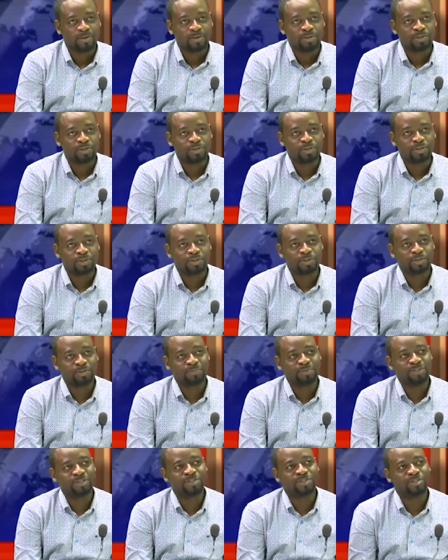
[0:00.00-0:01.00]
Je, je
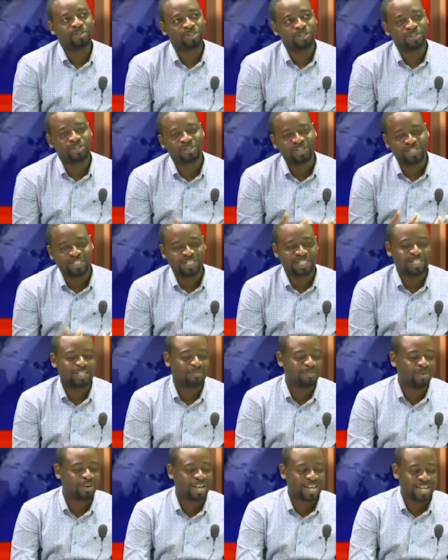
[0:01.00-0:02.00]
pense que le chantre, c'est
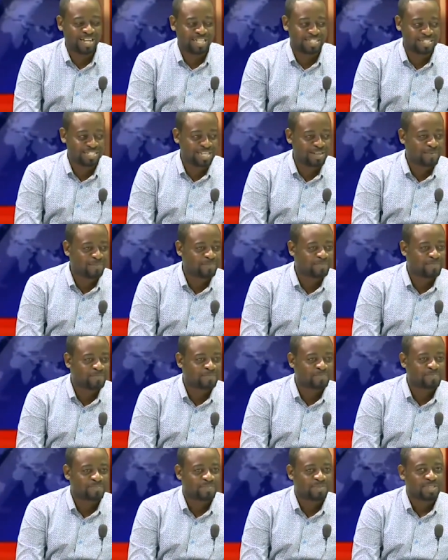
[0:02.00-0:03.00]
d'abord un chrétien.
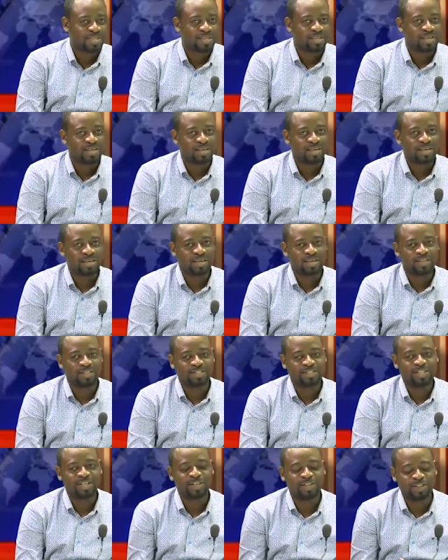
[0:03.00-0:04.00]
Et
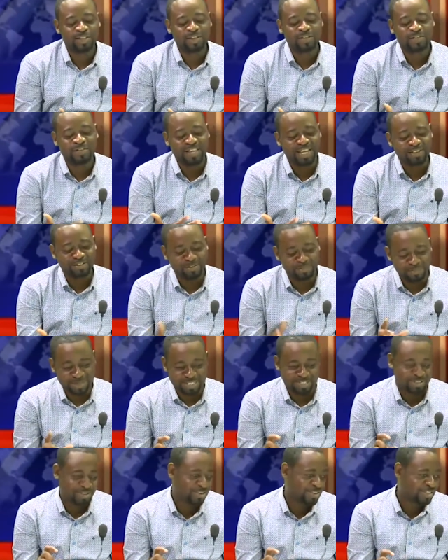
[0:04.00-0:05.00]
ceux qui deviennent le
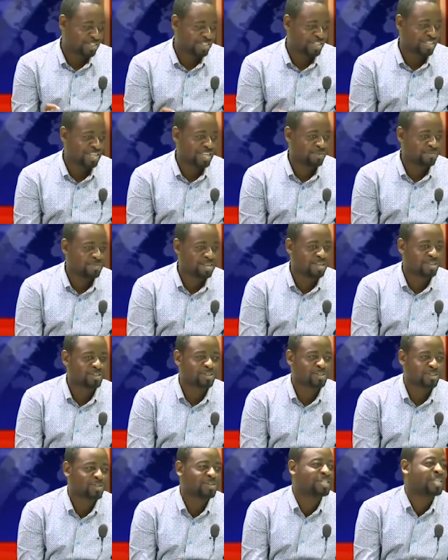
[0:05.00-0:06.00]
pasteur entre guillemets
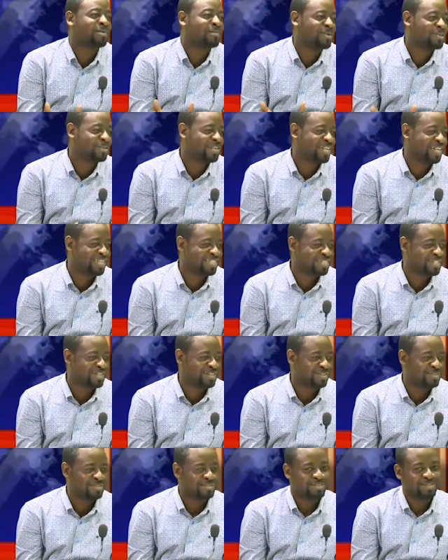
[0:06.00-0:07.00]
sont d'abord des chrétiens.
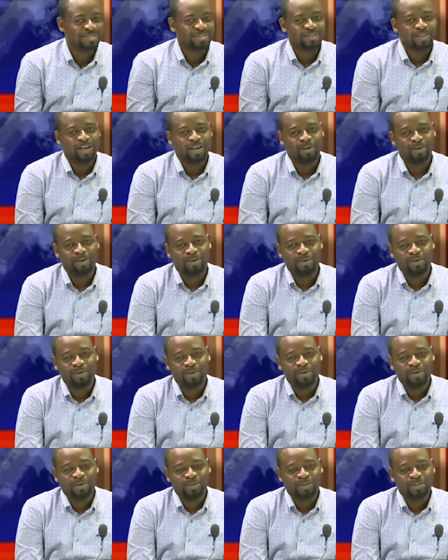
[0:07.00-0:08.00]
Alors,
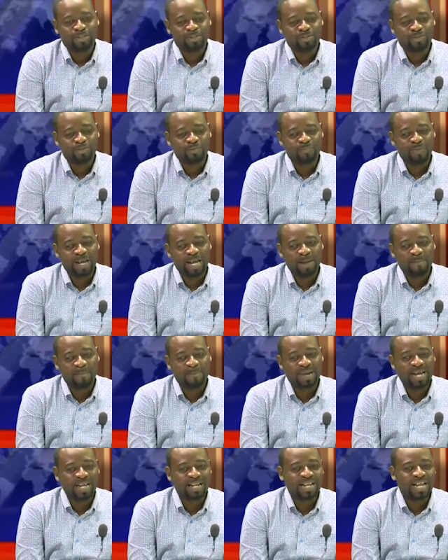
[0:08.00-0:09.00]
je ne trouve pas un
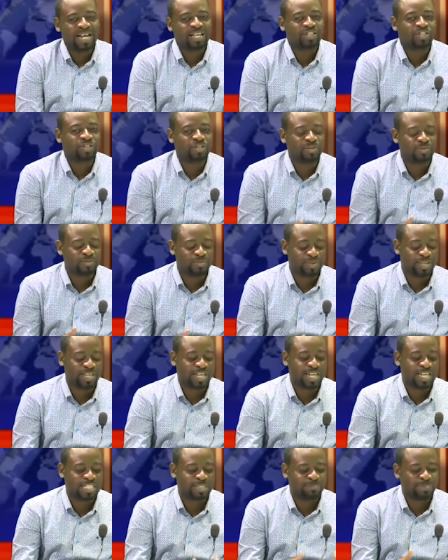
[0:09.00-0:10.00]
mal à un chantre
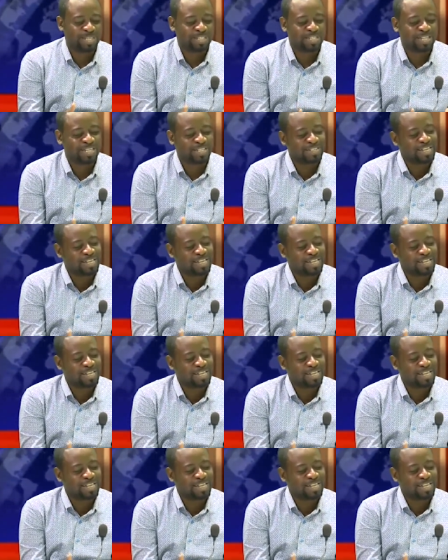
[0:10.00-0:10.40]
qui respecte.